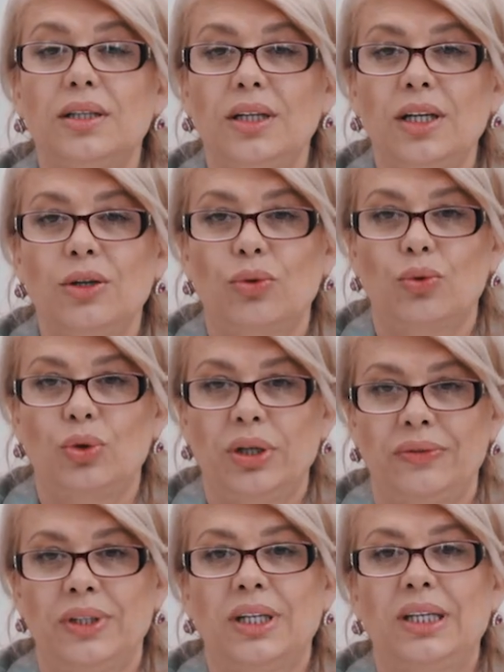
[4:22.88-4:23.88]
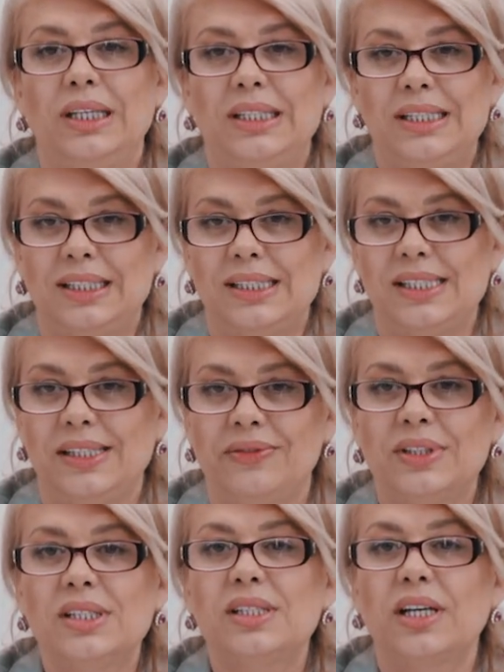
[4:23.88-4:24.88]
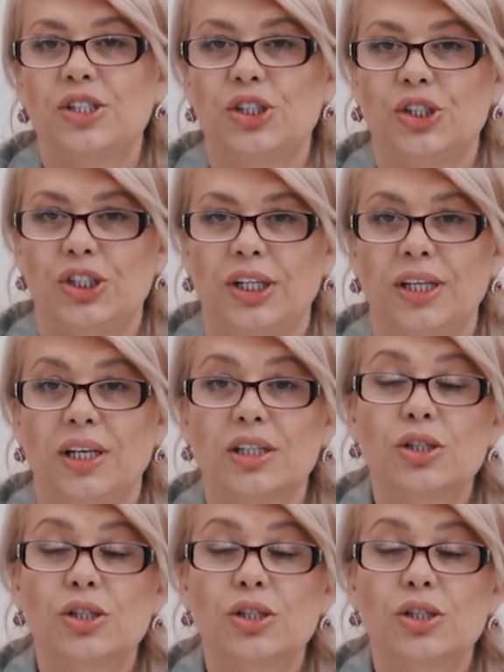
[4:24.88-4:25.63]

Три уровня интенсивности очищения.